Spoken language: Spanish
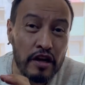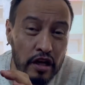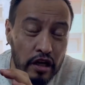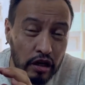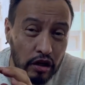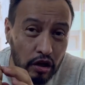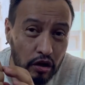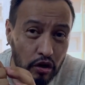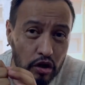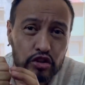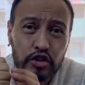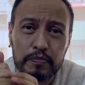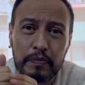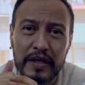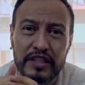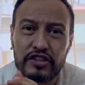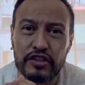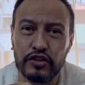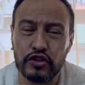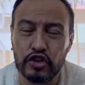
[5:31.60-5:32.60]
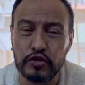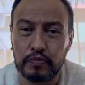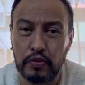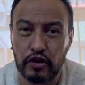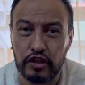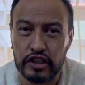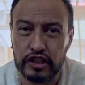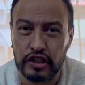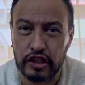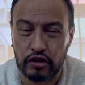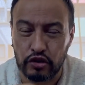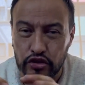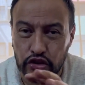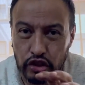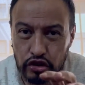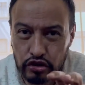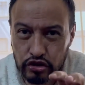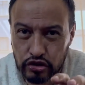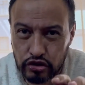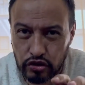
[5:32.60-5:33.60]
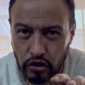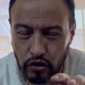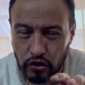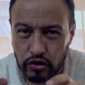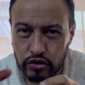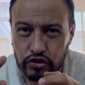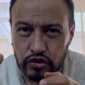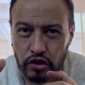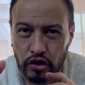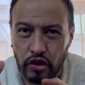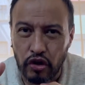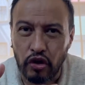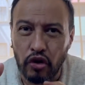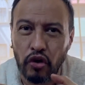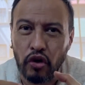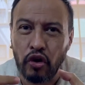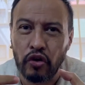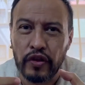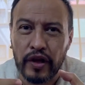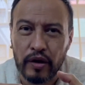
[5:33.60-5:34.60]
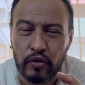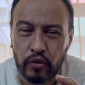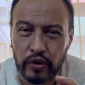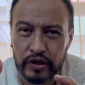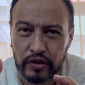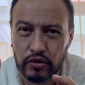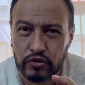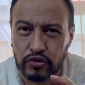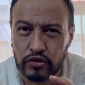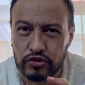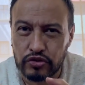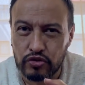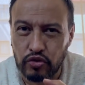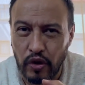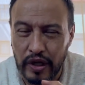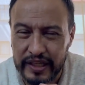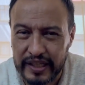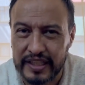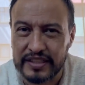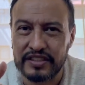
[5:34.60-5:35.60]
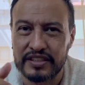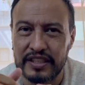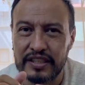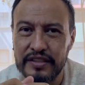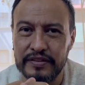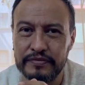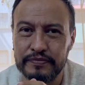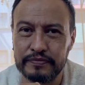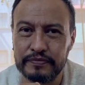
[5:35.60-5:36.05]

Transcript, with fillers: los partidos políticos, solos o de acuerdo con su alianza,